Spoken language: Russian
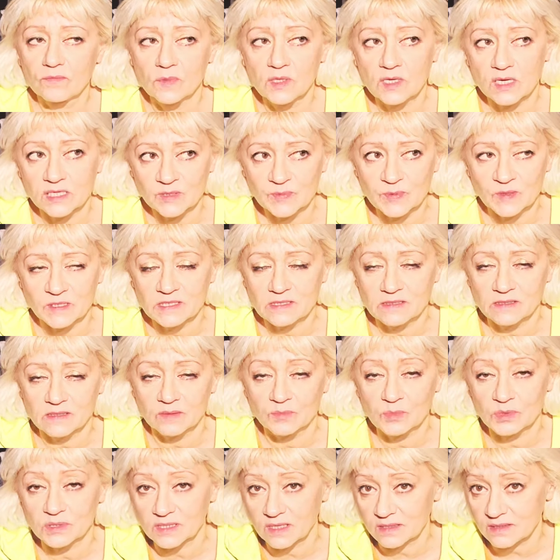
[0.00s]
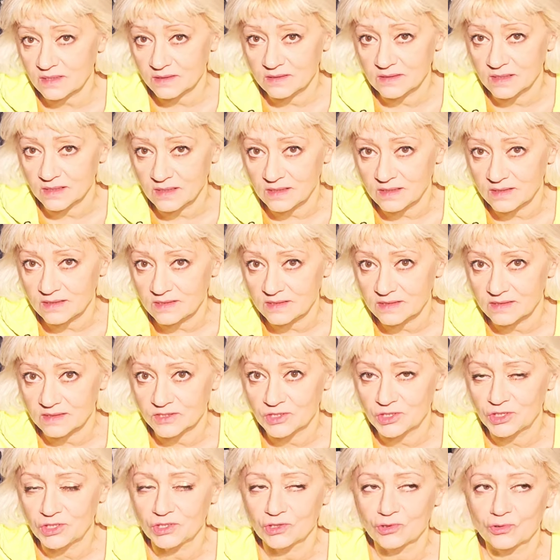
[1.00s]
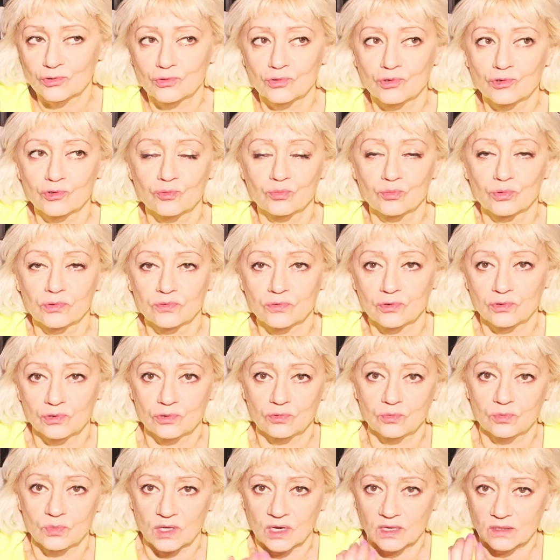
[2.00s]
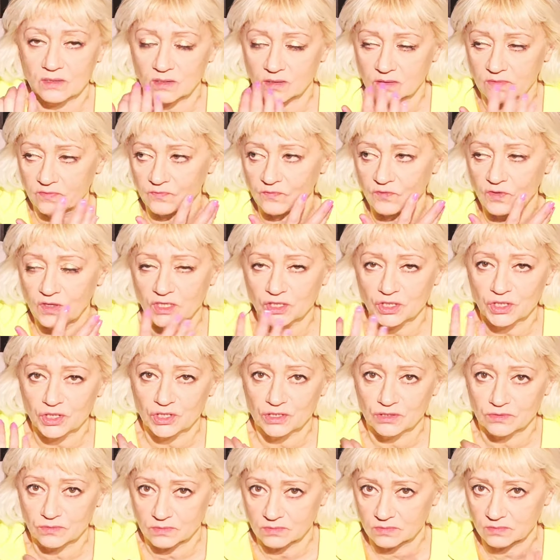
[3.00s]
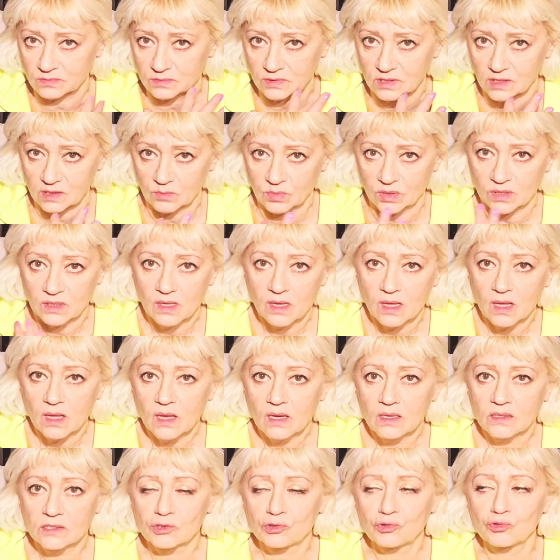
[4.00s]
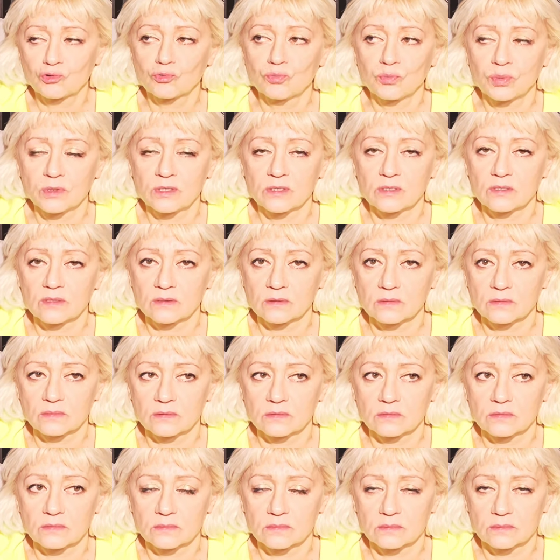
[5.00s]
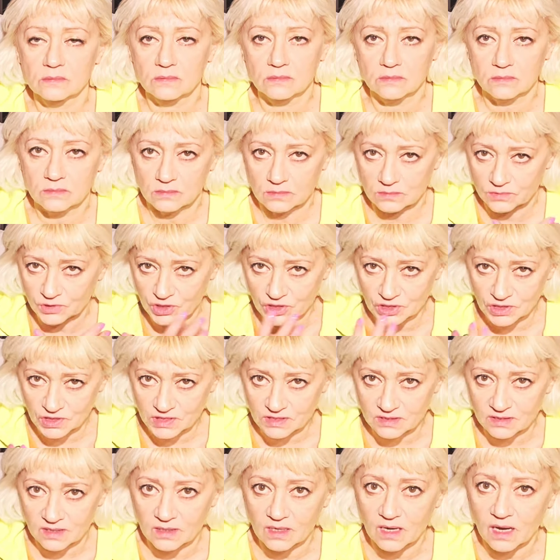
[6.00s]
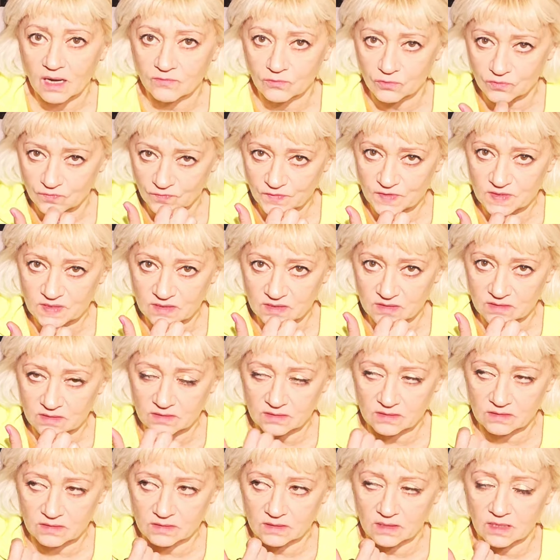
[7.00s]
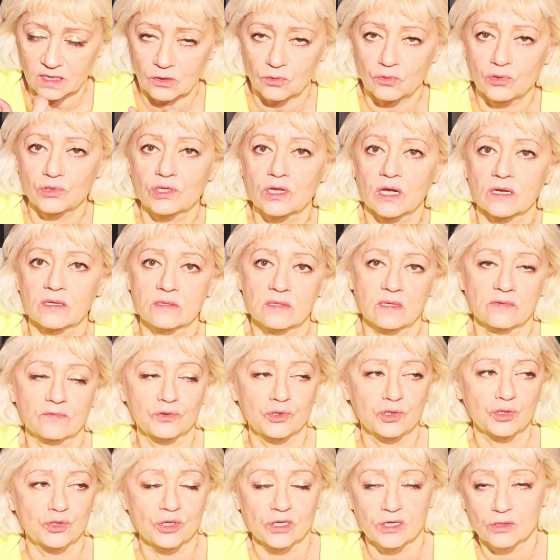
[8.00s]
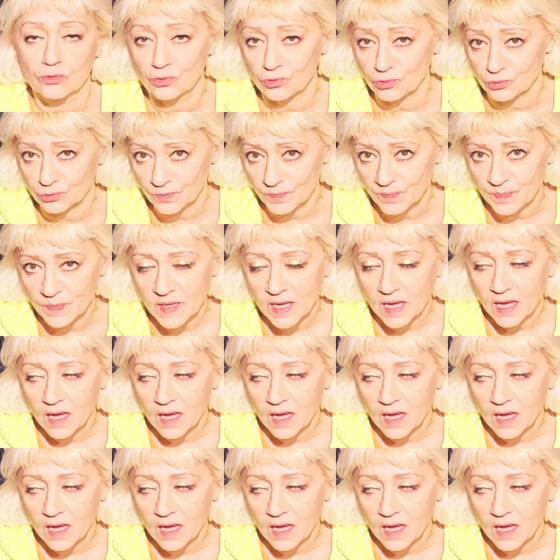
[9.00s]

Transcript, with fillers: Я спросила, обязательно ли делать чистку зубов. То есть у меня так внешне как бы зубы э, чистые, а вот в середине налет от того, что я курю.